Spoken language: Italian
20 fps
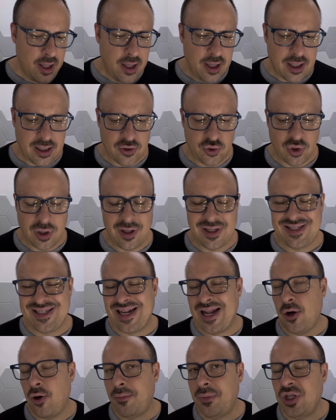che sono,
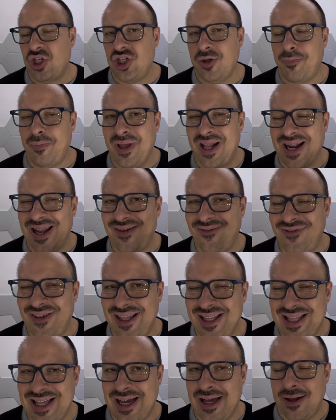saranno amici per la
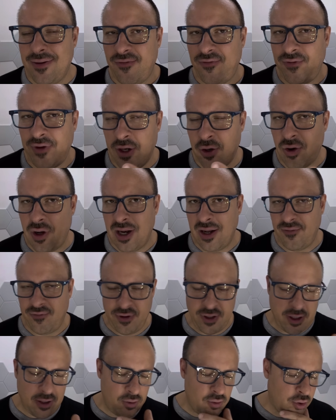vita fino alla
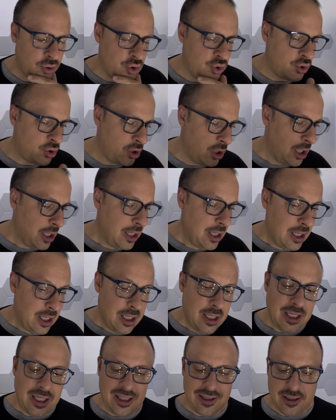fine dei loro giorni.
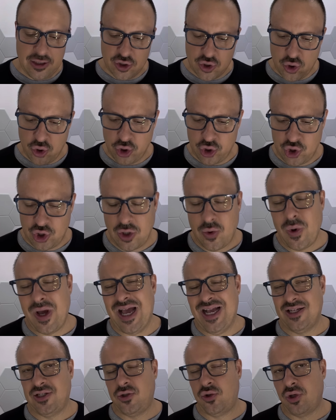Il discorso è
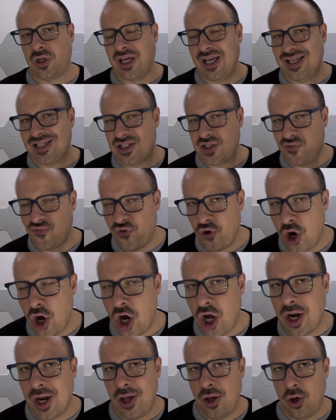questo, che
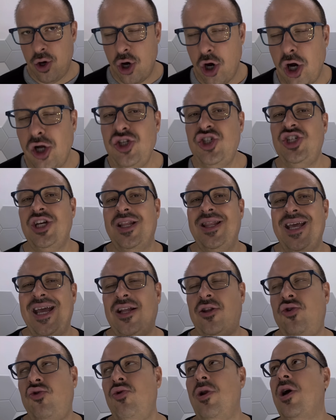Svone oggi ha
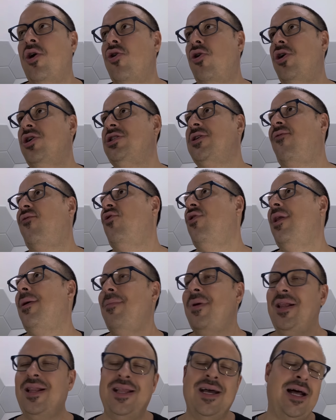detto una cosa
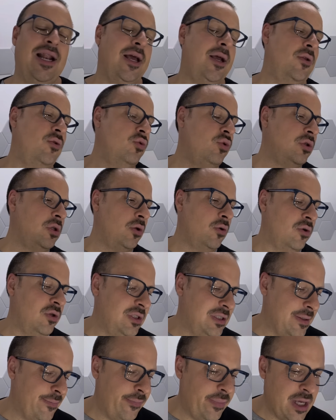fondamentale che tutti noi
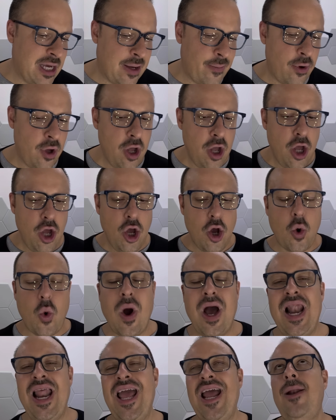sappiamo.
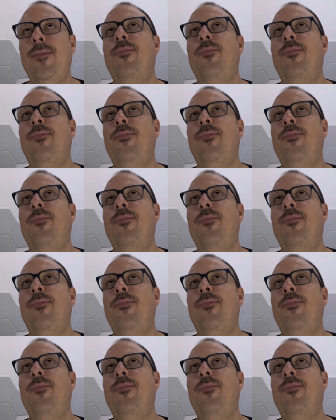Qual è il